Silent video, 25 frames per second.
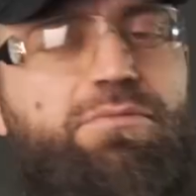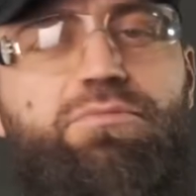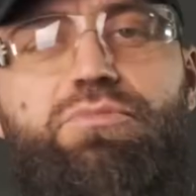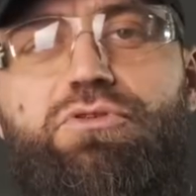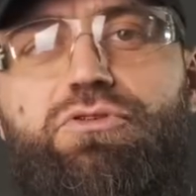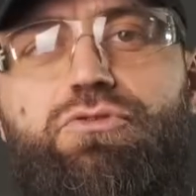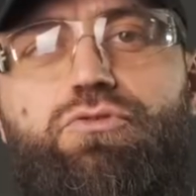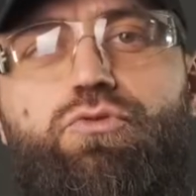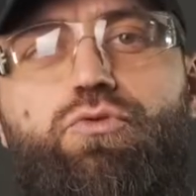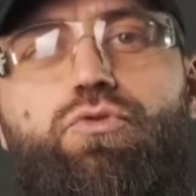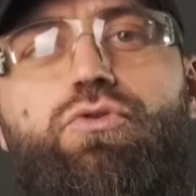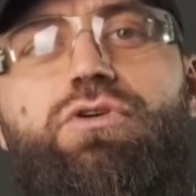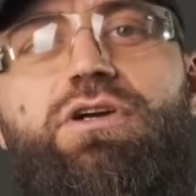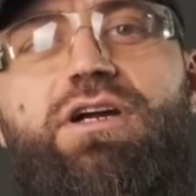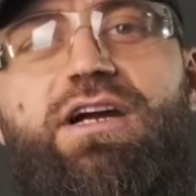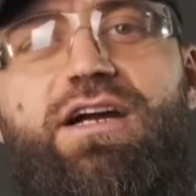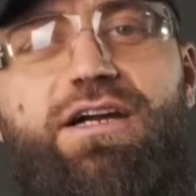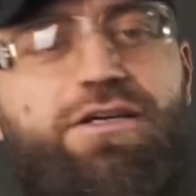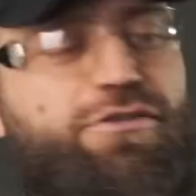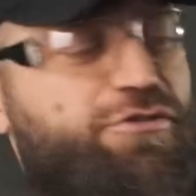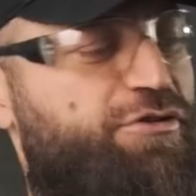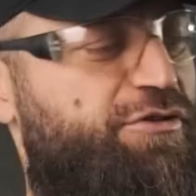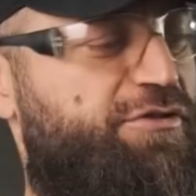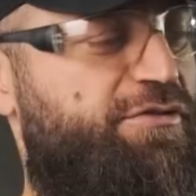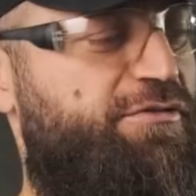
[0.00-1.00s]
быть у
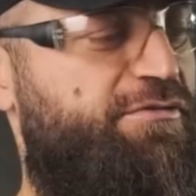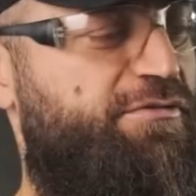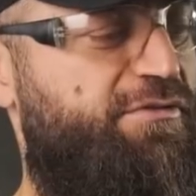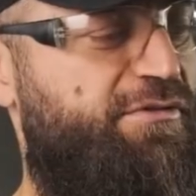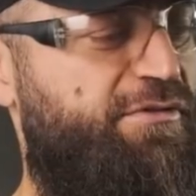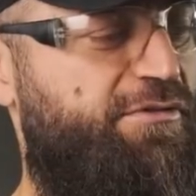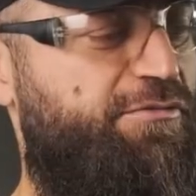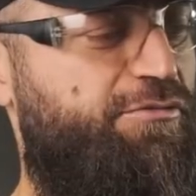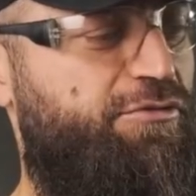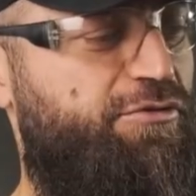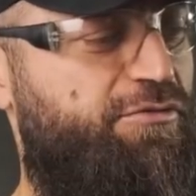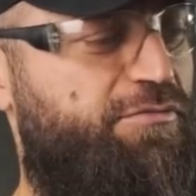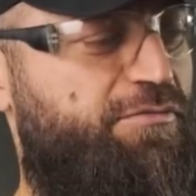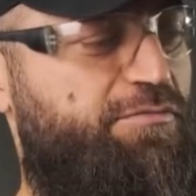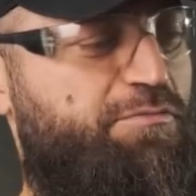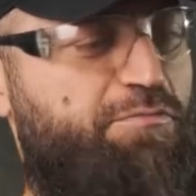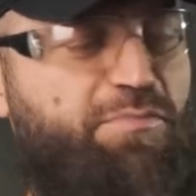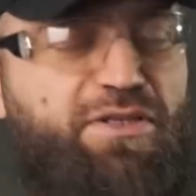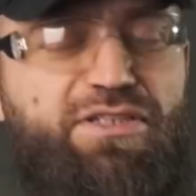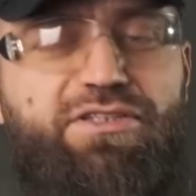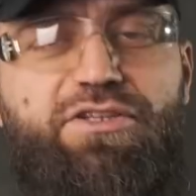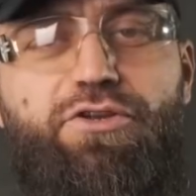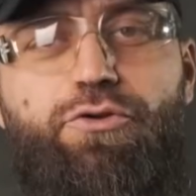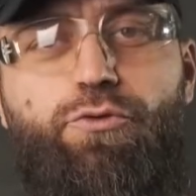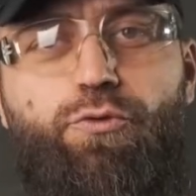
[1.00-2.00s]
каждого вот
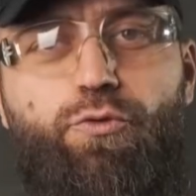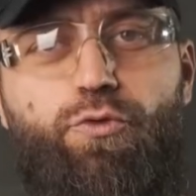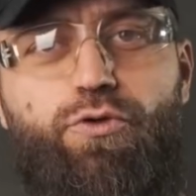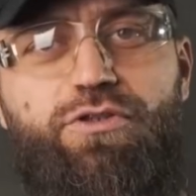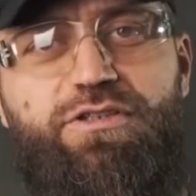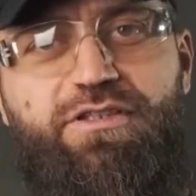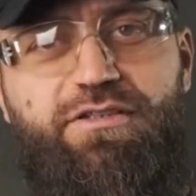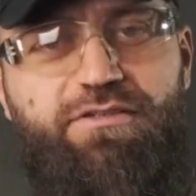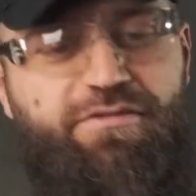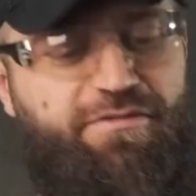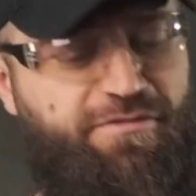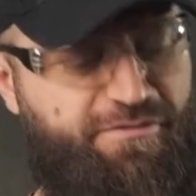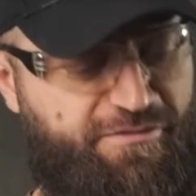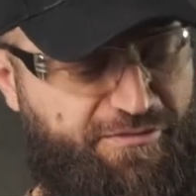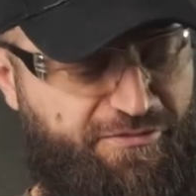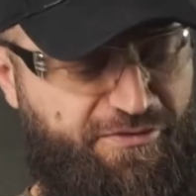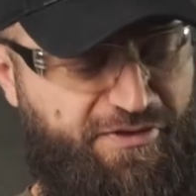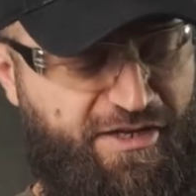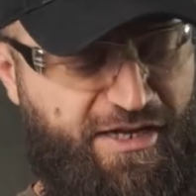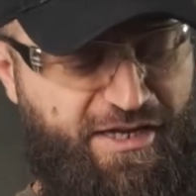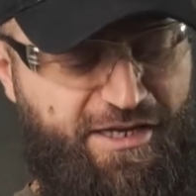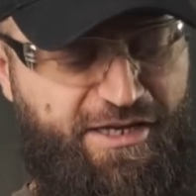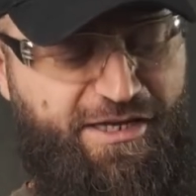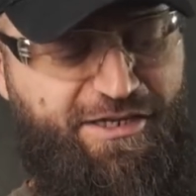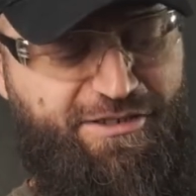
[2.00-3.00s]
патриота в
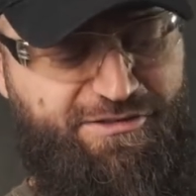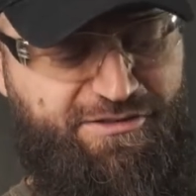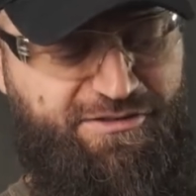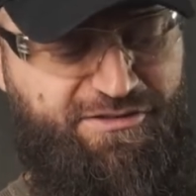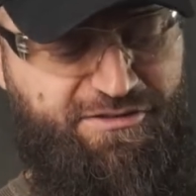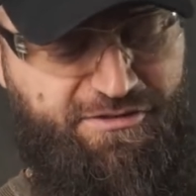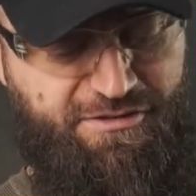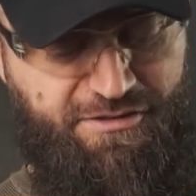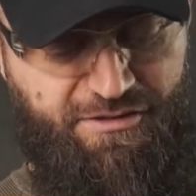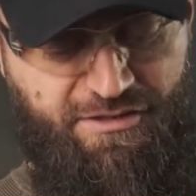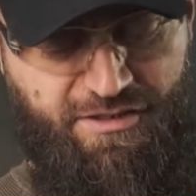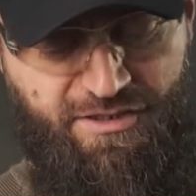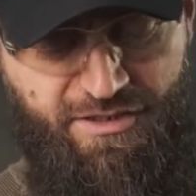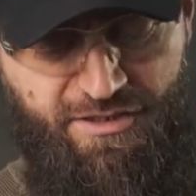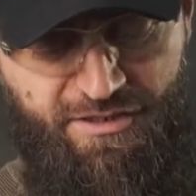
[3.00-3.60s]
коллекции.